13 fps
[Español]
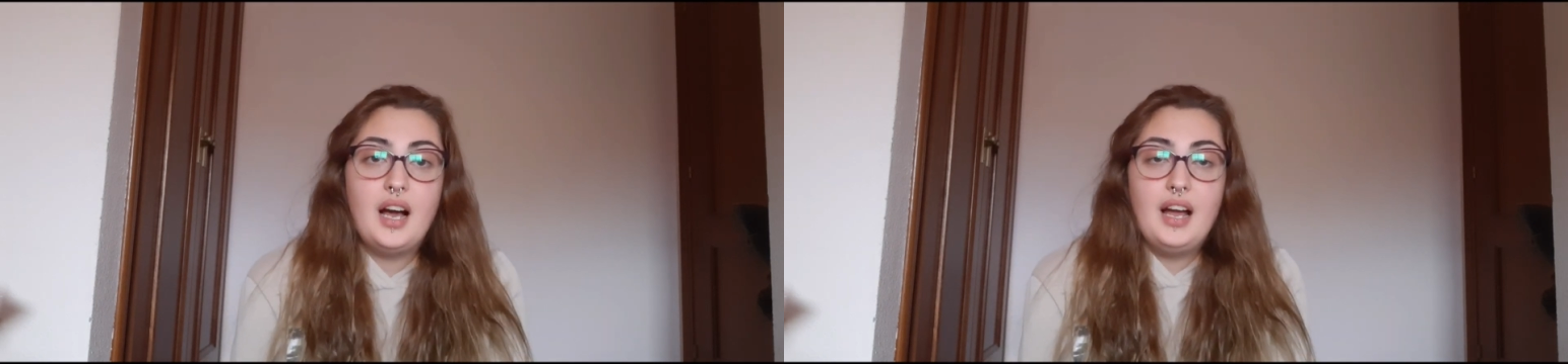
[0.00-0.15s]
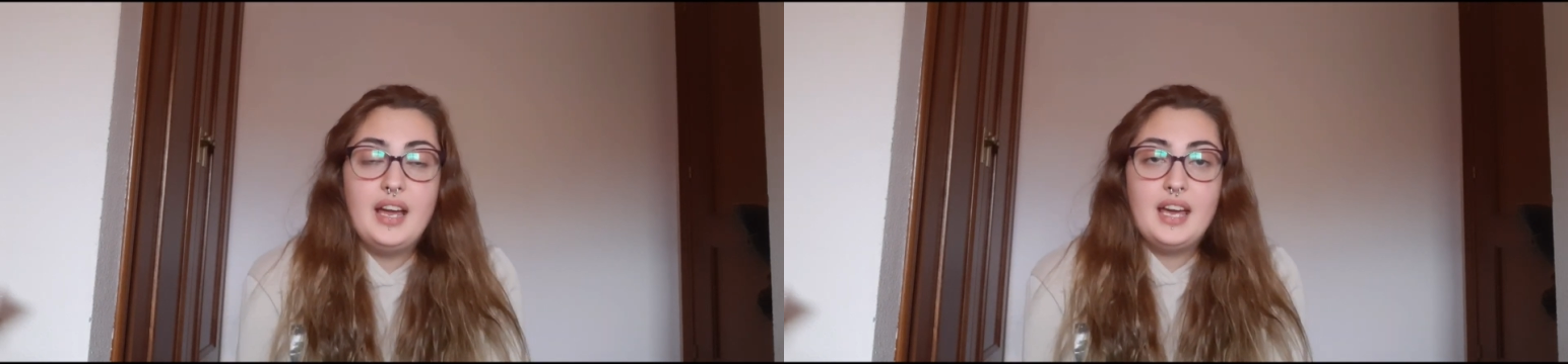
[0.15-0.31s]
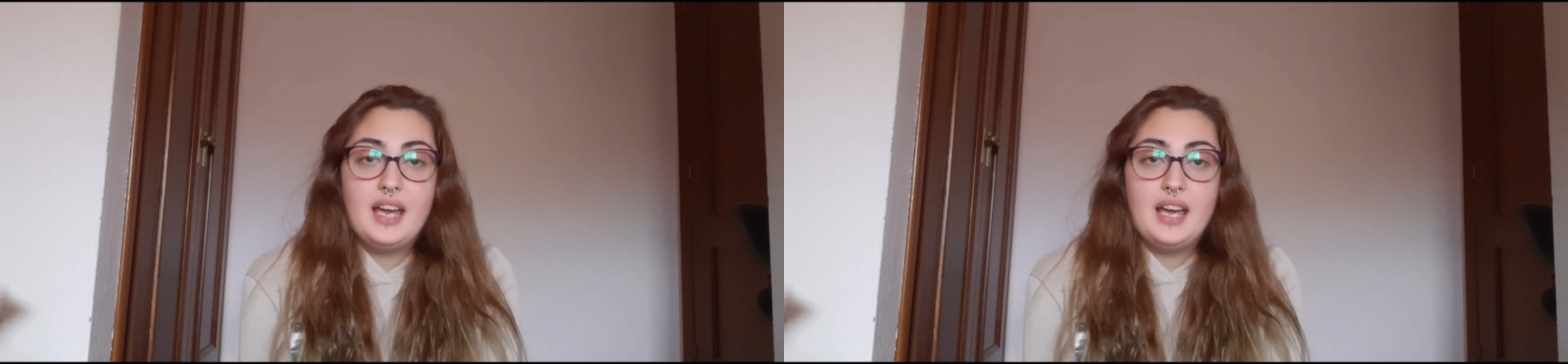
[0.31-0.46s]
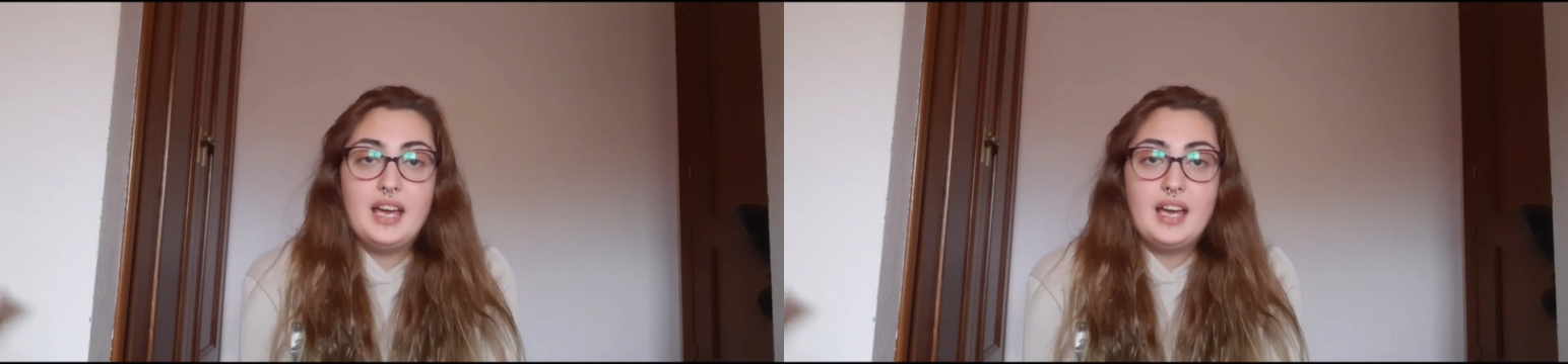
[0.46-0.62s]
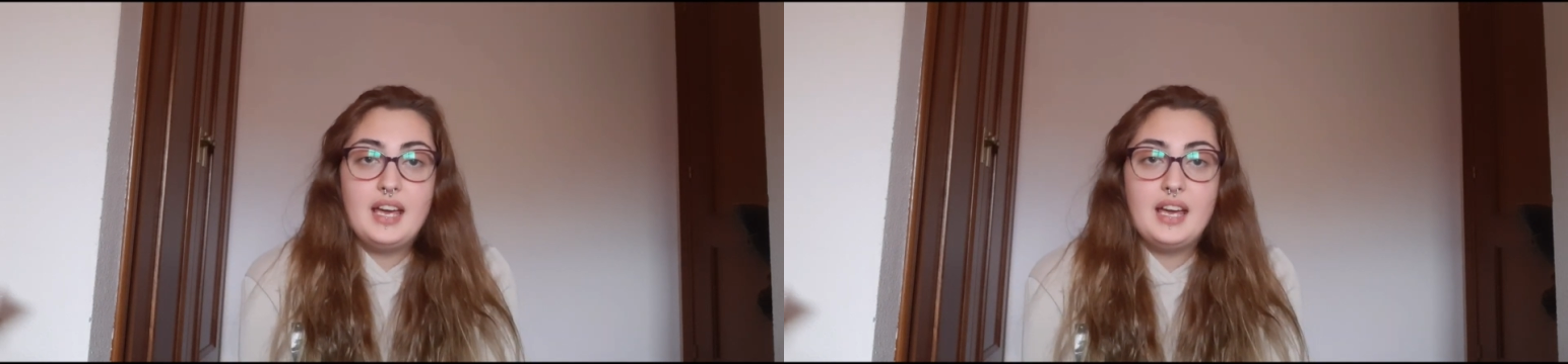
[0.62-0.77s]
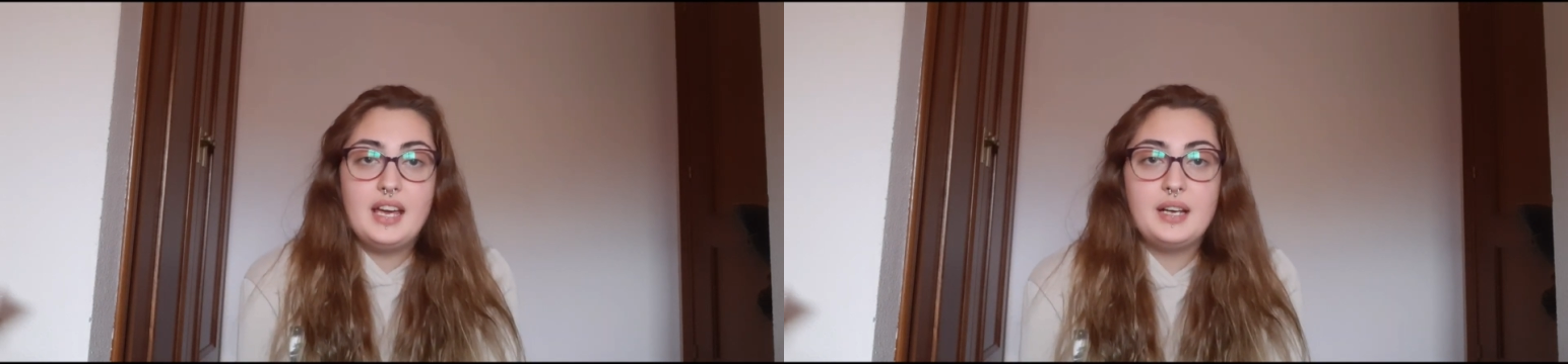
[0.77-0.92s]

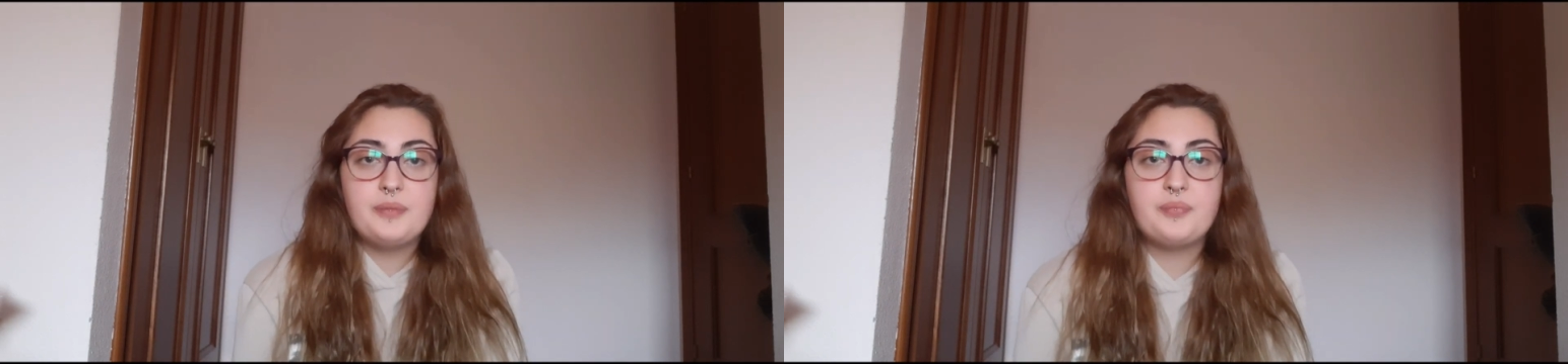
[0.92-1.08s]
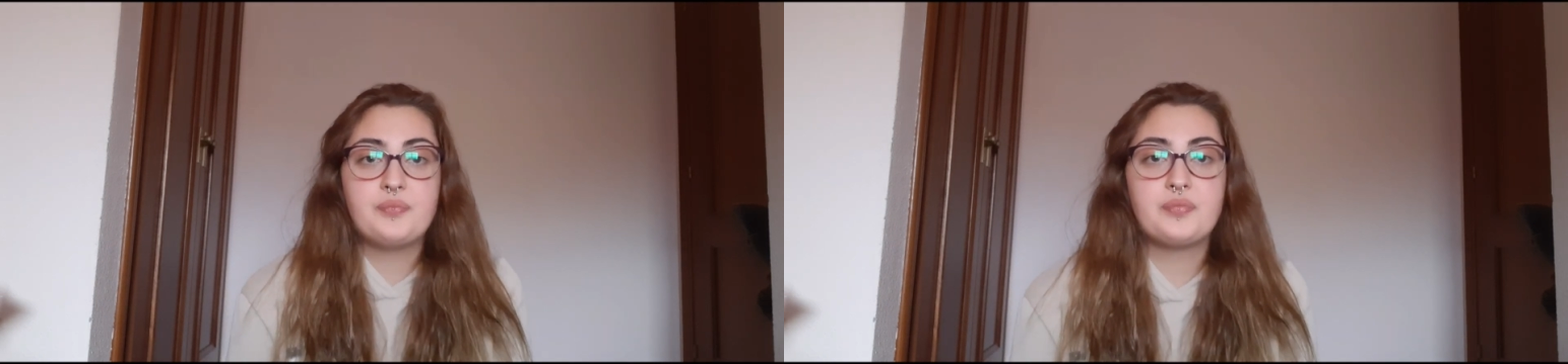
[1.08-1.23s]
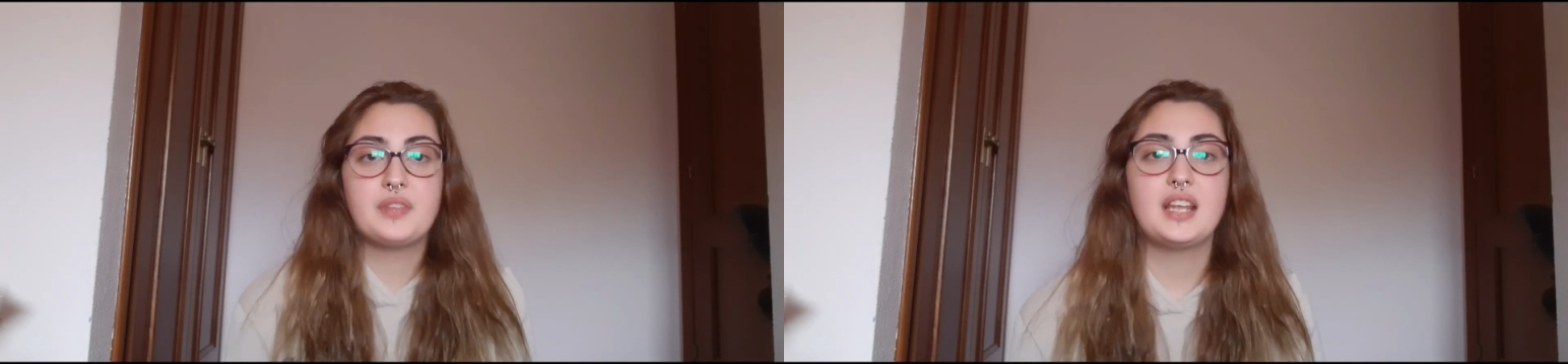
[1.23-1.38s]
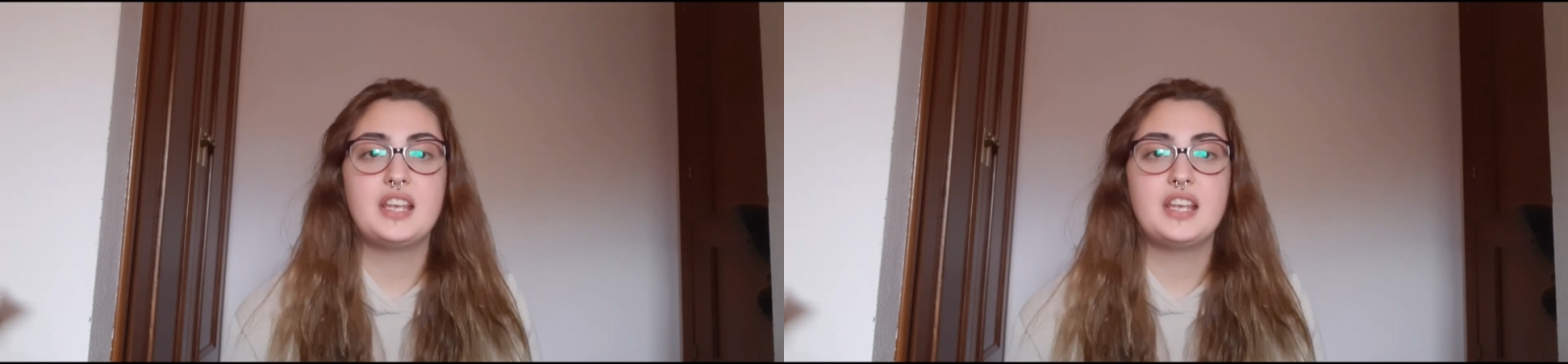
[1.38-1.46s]
Em,